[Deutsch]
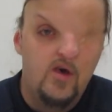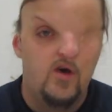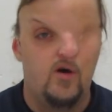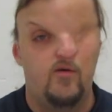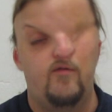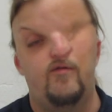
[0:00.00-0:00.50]

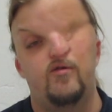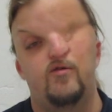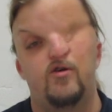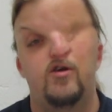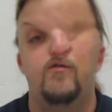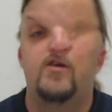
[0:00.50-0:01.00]
Aber von
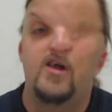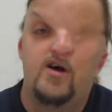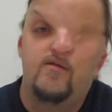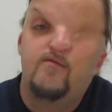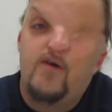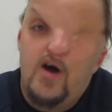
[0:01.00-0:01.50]
solchen
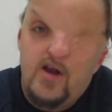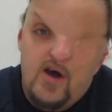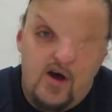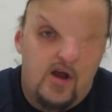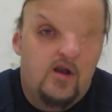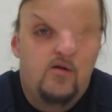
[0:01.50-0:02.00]
kleinen
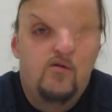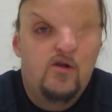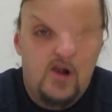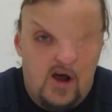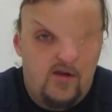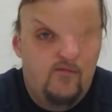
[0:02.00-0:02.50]
Feinheiten
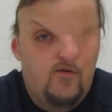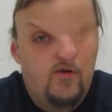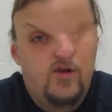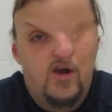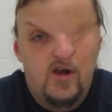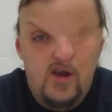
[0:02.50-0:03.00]
lassen wir
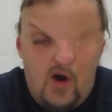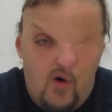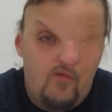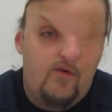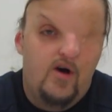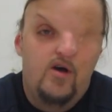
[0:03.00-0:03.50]
uns ja nicht
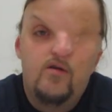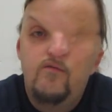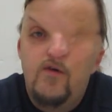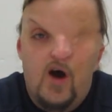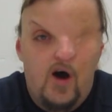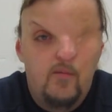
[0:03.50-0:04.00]
aufhalten.
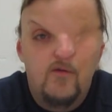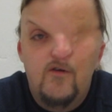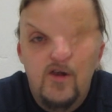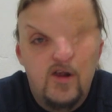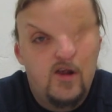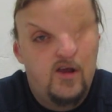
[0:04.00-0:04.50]
Wir haben
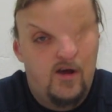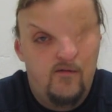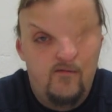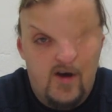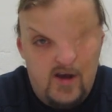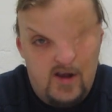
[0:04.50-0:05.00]
schließlich
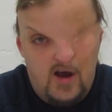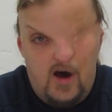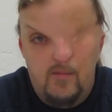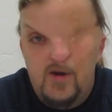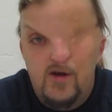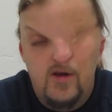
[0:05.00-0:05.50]
einen
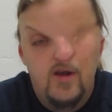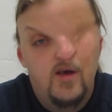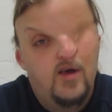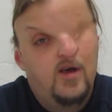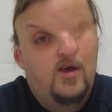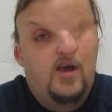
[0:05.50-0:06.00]
veritablen
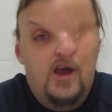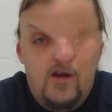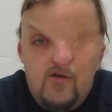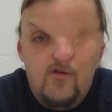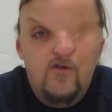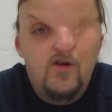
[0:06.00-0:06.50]

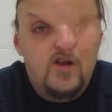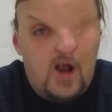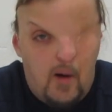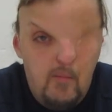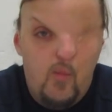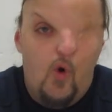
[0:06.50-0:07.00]
ethischen
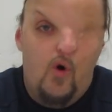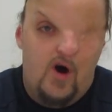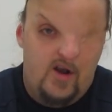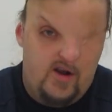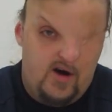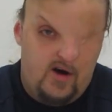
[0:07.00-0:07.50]
Dammbruch
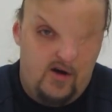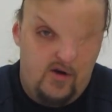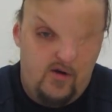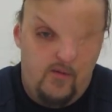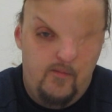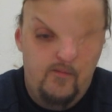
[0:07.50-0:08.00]
an der
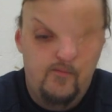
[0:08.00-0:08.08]
Hand.